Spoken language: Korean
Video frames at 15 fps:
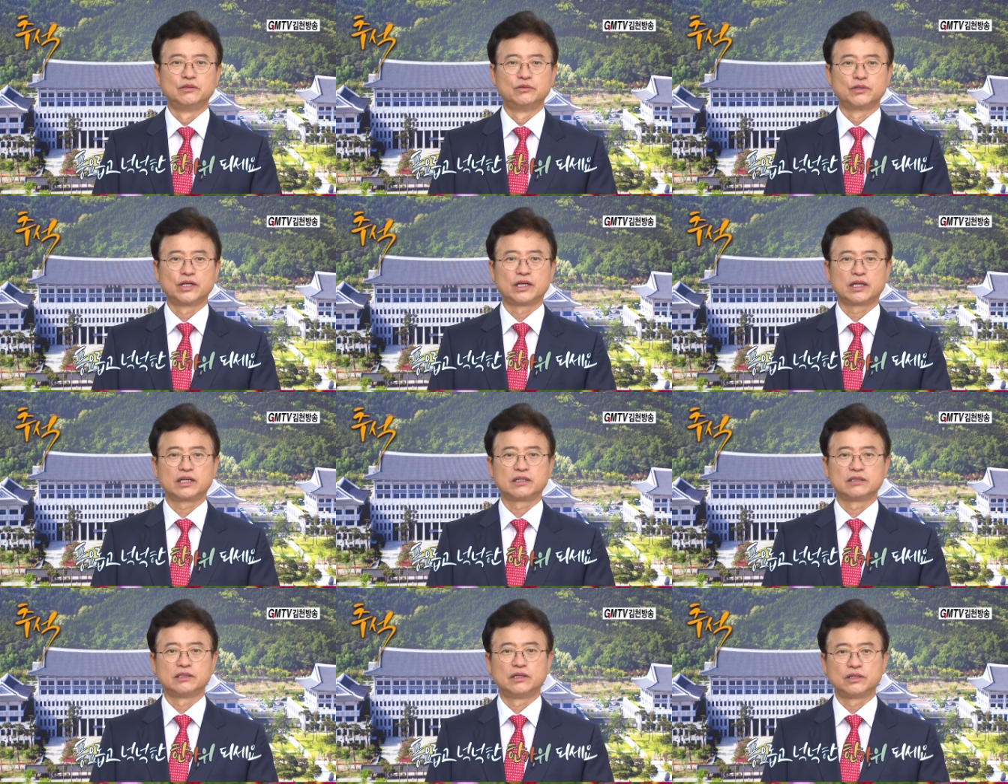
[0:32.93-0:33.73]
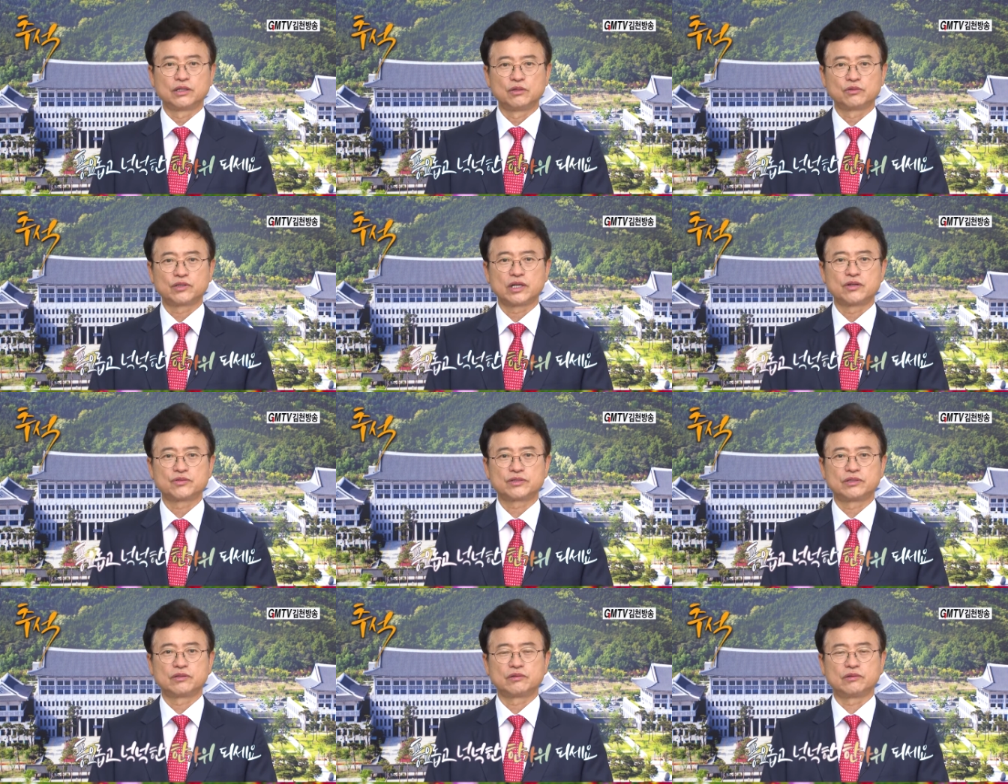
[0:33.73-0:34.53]
우리에게는 어려울
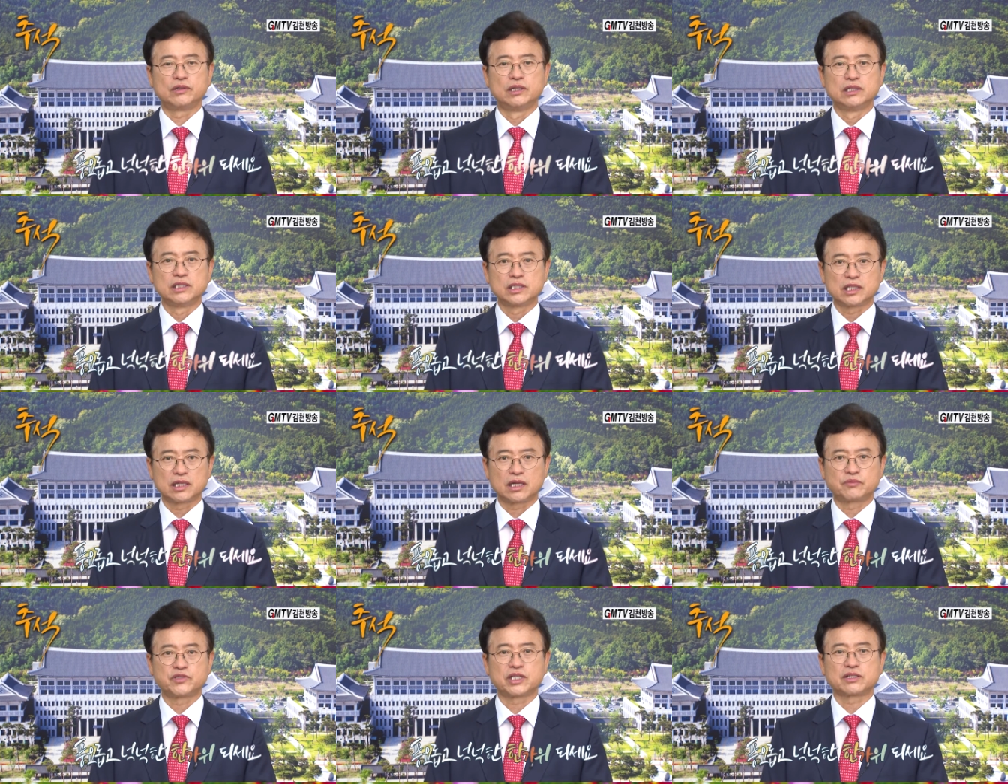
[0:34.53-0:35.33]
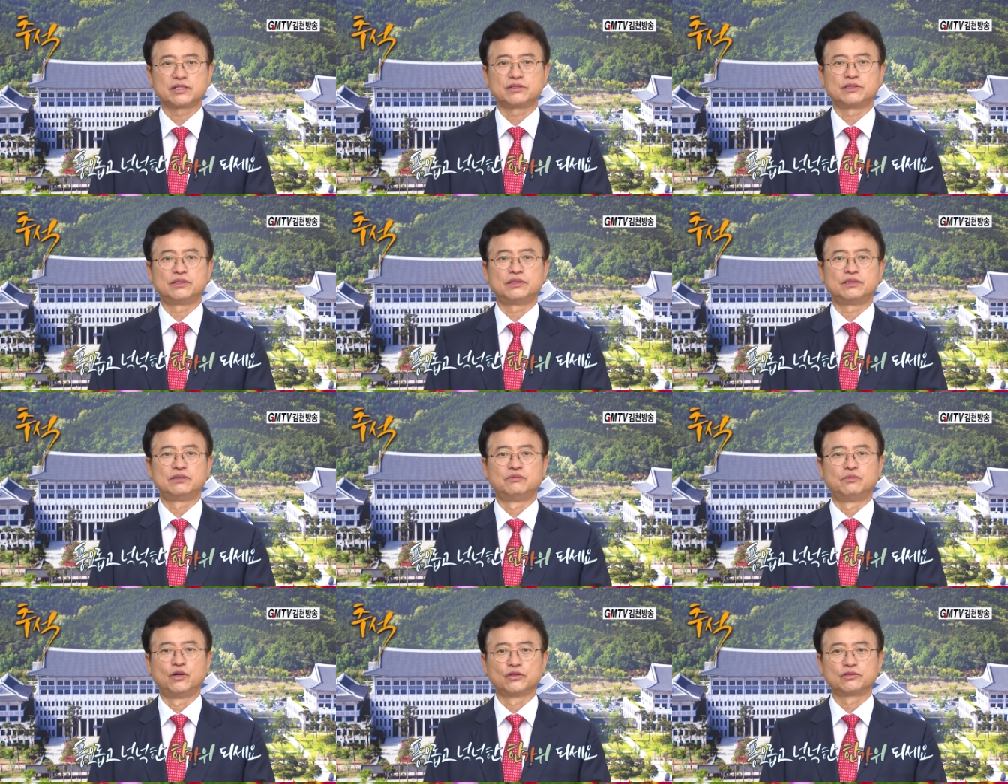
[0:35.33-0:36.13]
때일수록 언제나 앞장서고
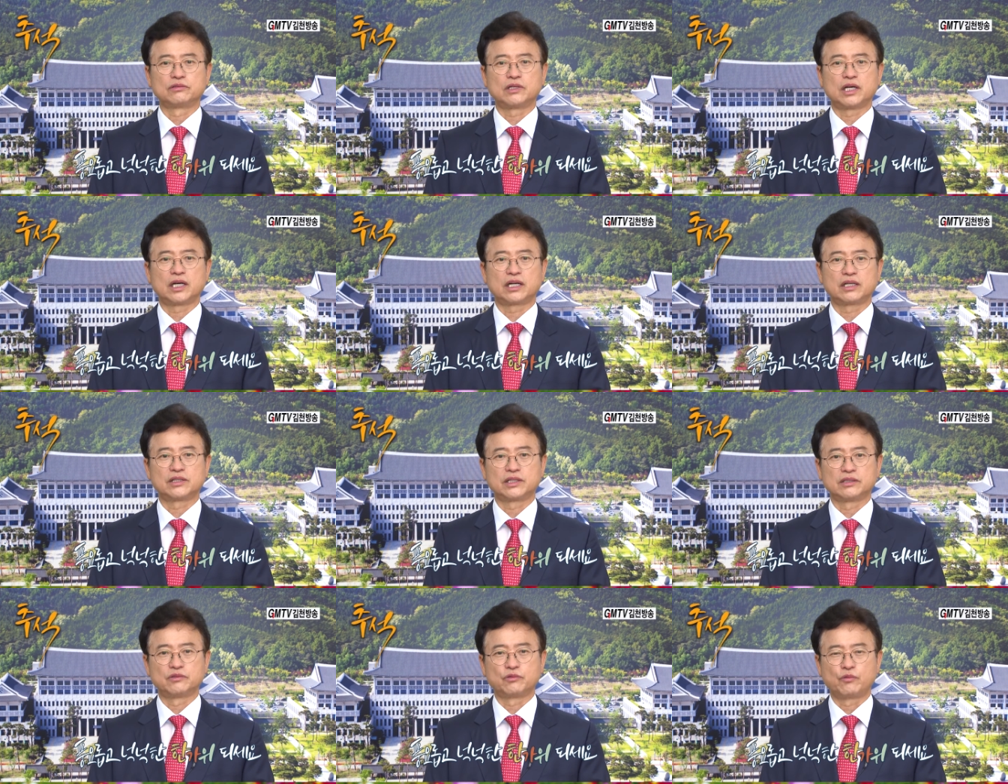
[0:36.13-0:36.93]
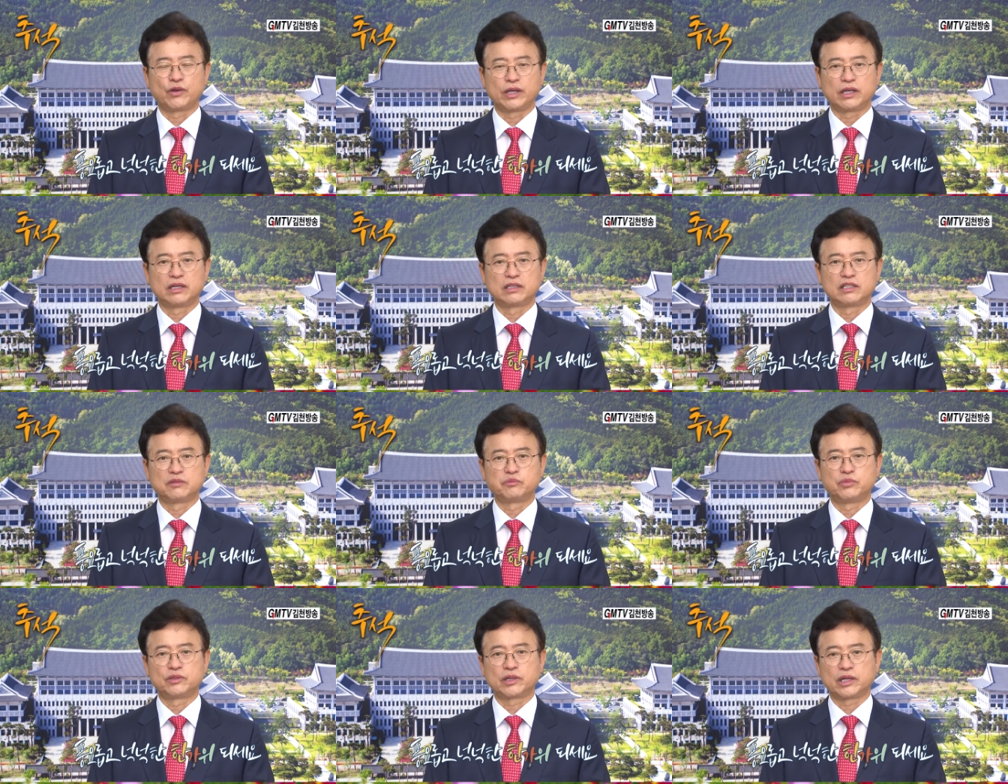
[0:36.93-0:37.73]
모두가 하나 되어 위기를
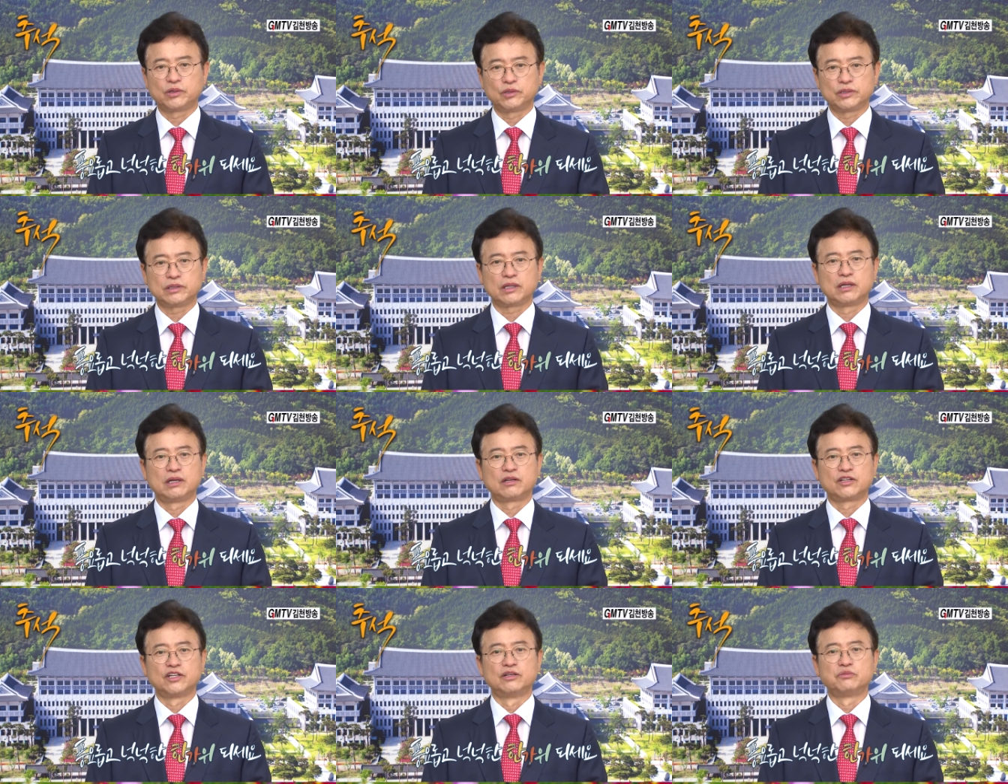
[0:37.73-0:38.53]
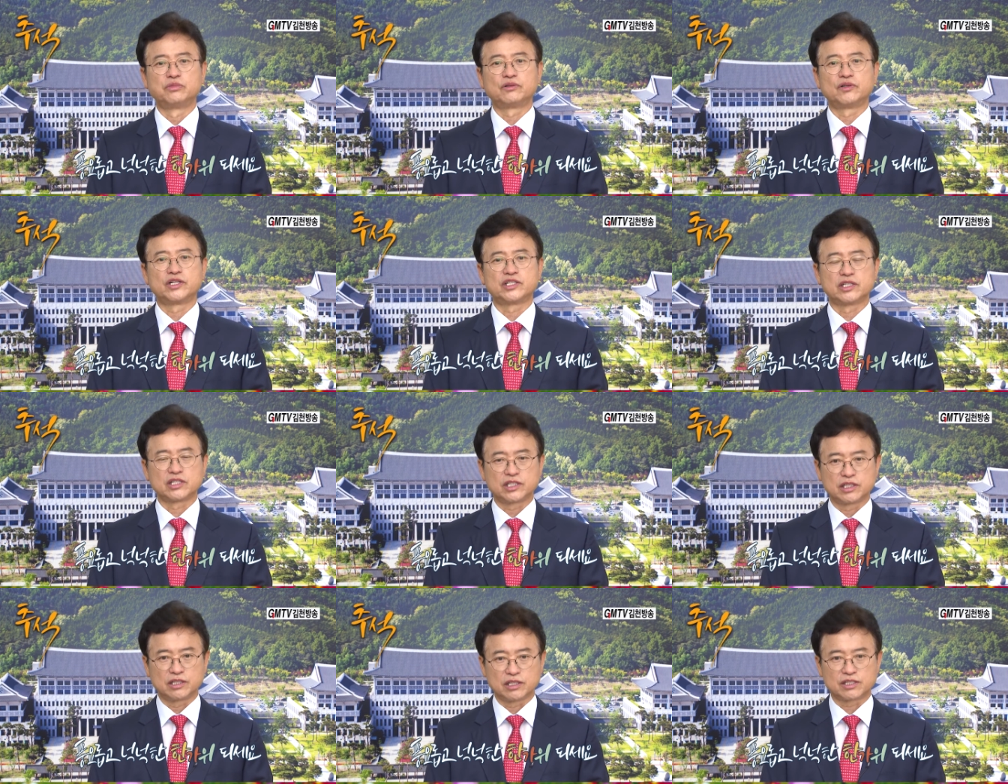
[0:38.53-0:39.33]
극복해온 경북의
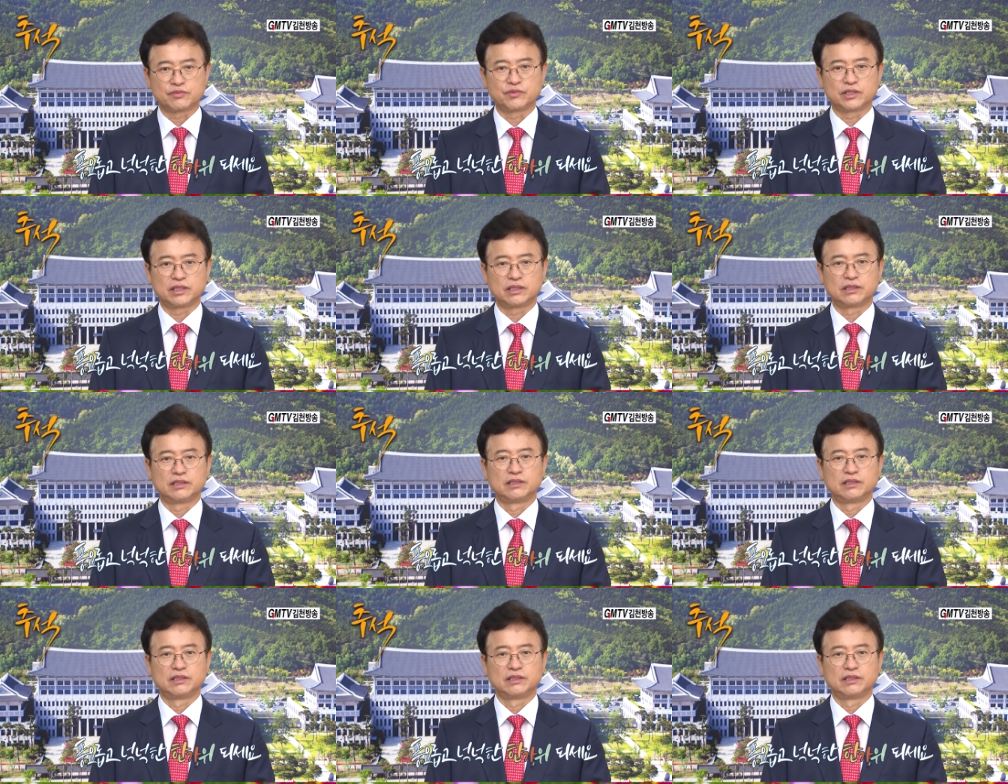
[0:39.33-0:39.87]
정신이 있습니다.